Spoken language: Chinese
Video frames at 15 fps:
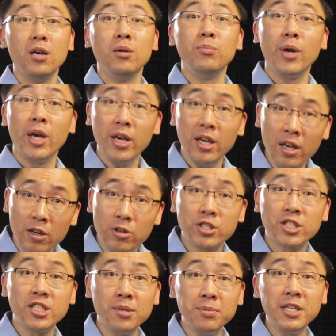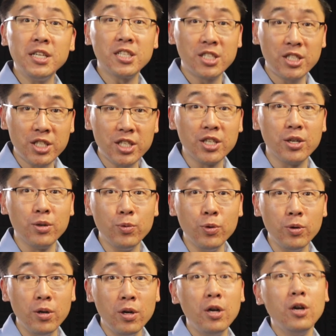没有生命的死
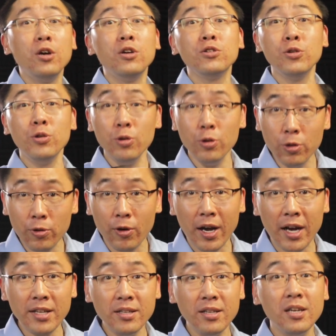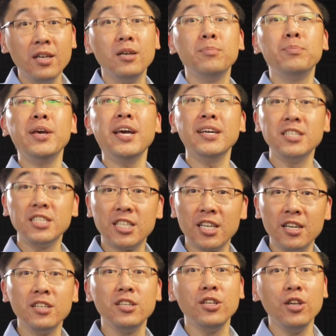物突然变
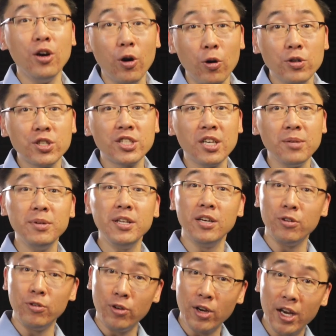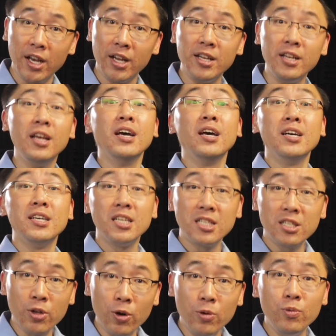成有生命的人、
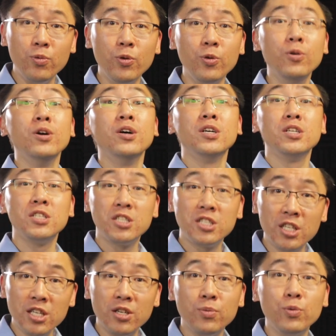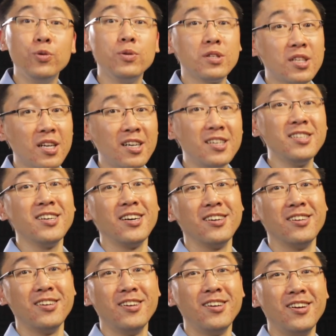动物、植物等等。
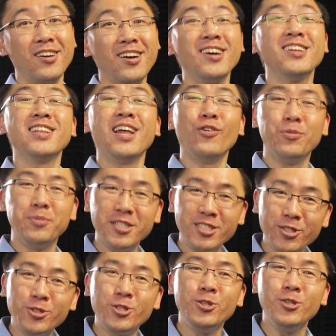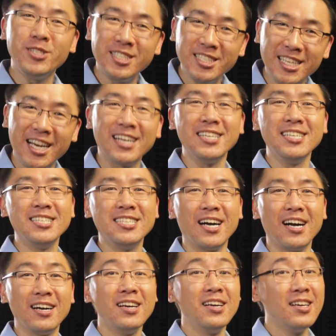那我们就去想一
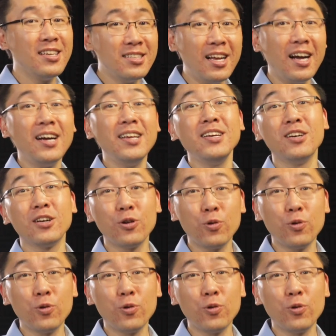想，那一个